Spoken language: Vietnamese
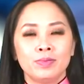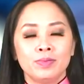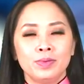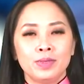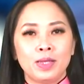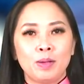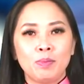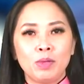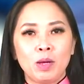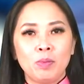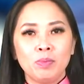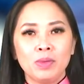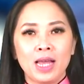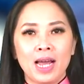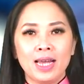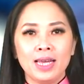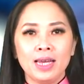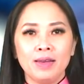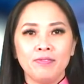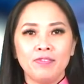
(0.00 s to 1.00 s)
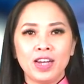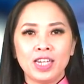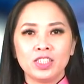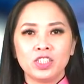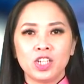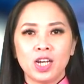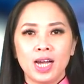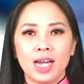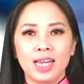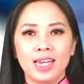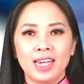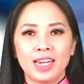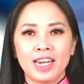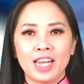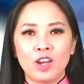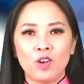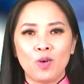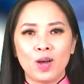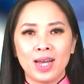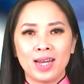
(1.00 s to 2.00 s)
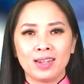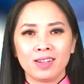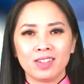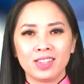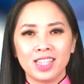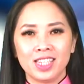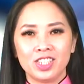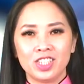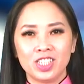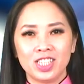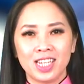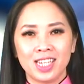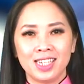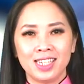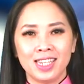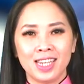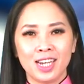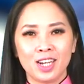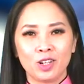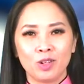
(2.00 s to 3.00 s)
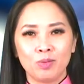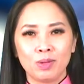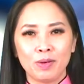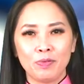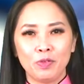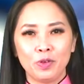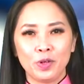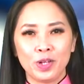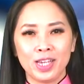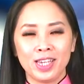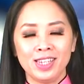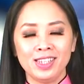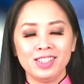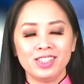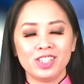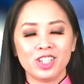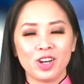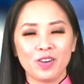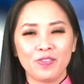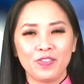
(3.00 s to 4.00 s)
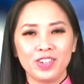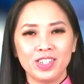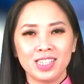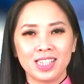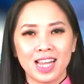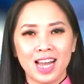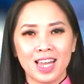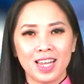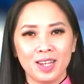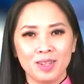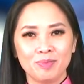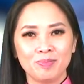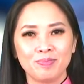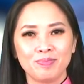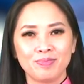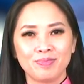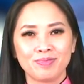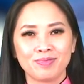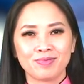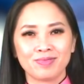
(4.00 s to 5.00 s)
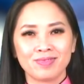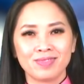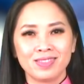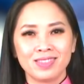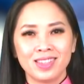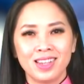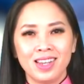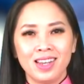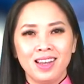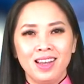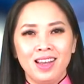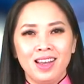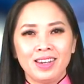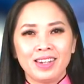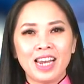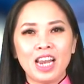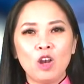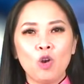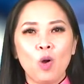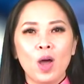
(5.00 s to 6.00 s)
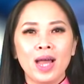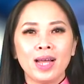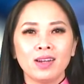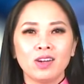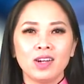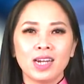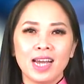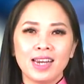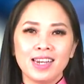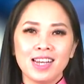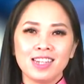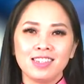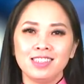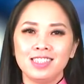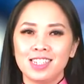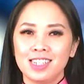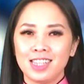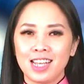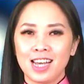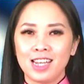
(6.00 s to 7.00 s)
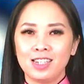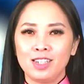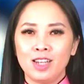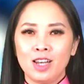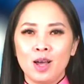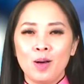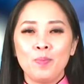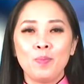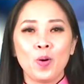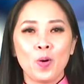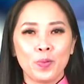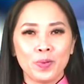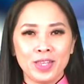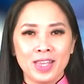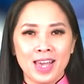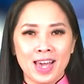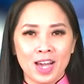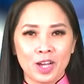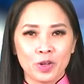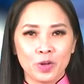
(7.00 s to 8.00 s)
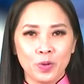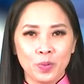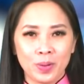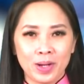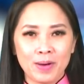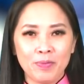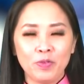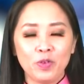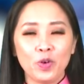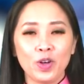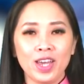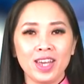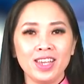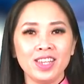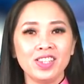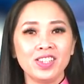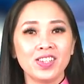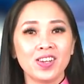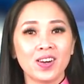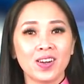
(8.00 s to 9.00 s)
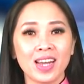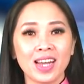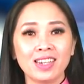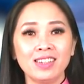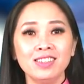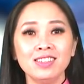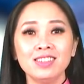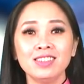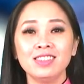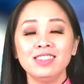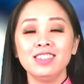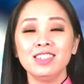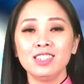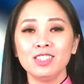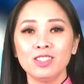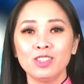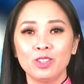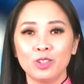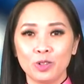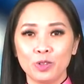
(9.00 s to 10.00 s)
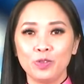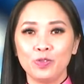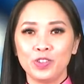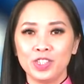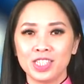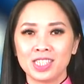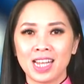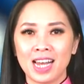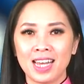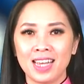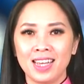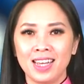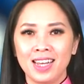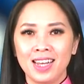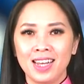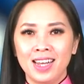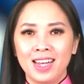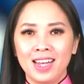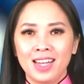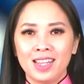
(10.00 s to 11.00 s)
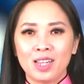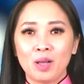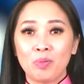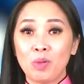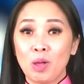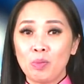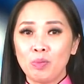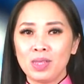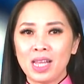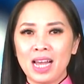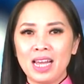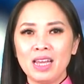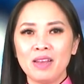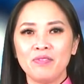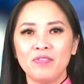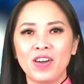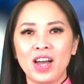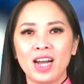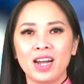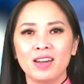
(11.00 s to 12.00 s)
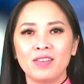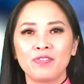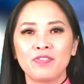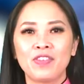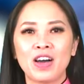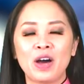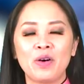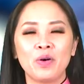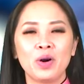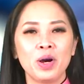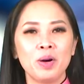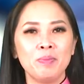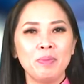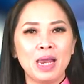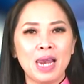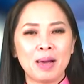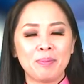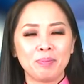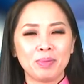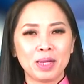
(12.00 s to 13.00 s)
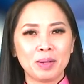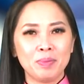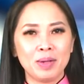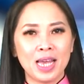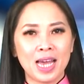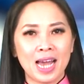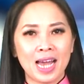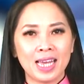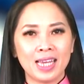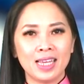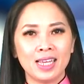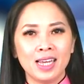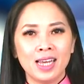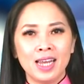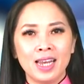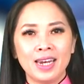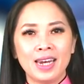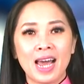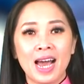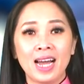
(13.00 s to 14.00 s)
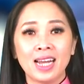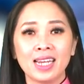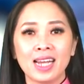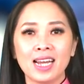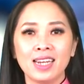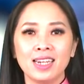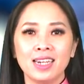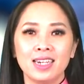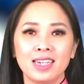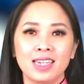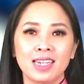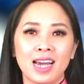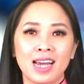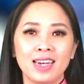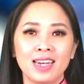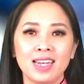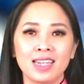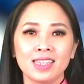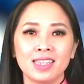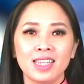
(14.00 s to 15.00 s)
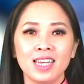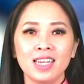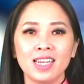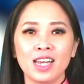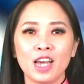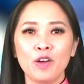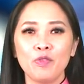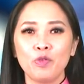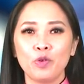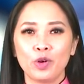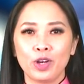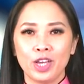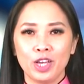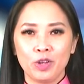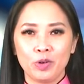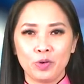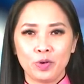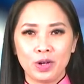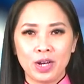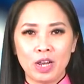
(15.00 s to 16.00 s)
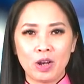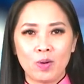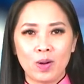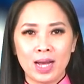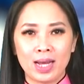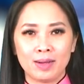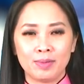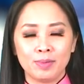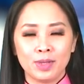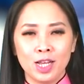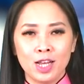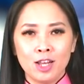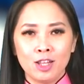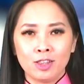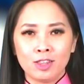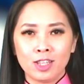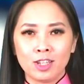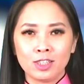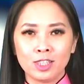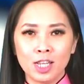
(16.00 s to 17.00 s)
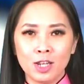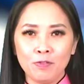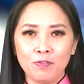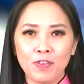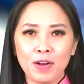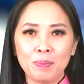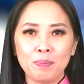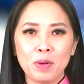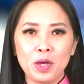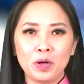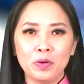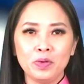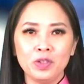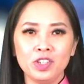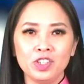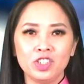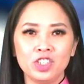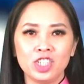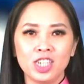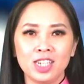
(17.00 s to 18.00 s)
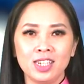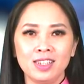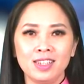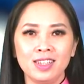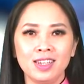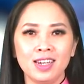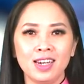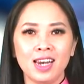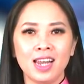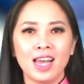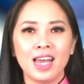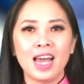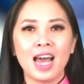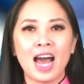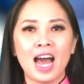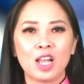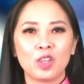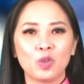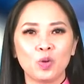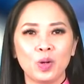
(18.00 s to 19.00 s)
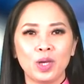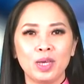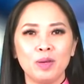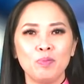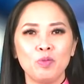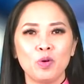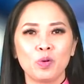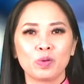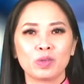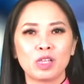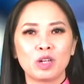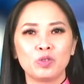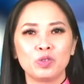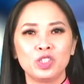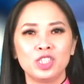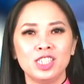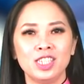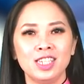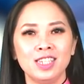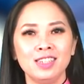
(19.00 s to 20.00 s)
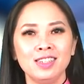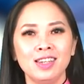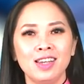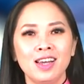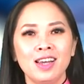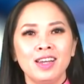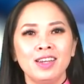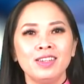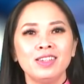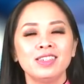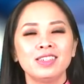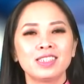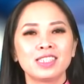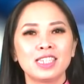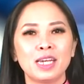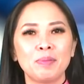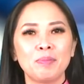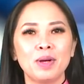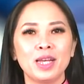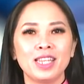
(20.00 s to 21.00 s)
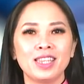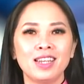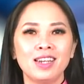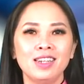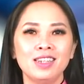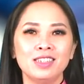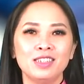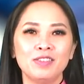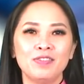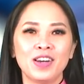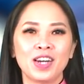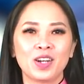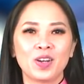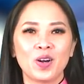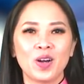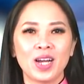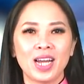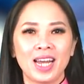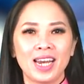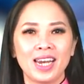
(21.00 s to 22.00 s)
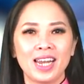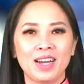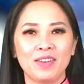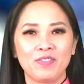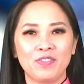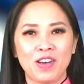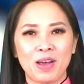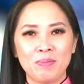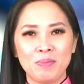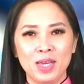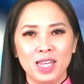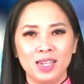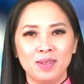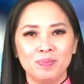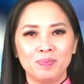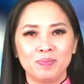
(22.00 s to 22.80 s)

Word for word: Tổng thống Thái Anh Văn cho hay là Đài Loan có thể trở thành nhà cung cấp vũ khí cho phương Tây. Đài Loan có khả năng trở thành một nhà cung cấp vũ khí cho các nước dân chủ phương Tây. Tổng thống Thái Anh Văn vào hôm 15 tháng 12 đã ca ngợi khả năng thiết kế vũ khí của Đài Loan, tự tin phát biểu như trên nhân lễ hạ thủy một tàu chiến được trang bị tên lửa và có khả năng phá mìn.